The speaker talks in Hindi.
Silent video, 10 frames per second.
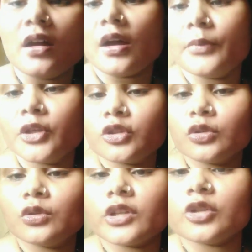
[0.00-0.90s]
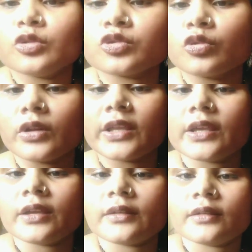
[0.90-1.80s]
अभी तो किट्टू सो
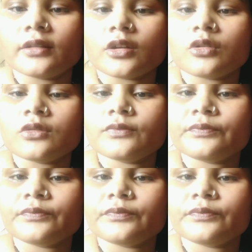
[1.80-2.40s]
रही है देखो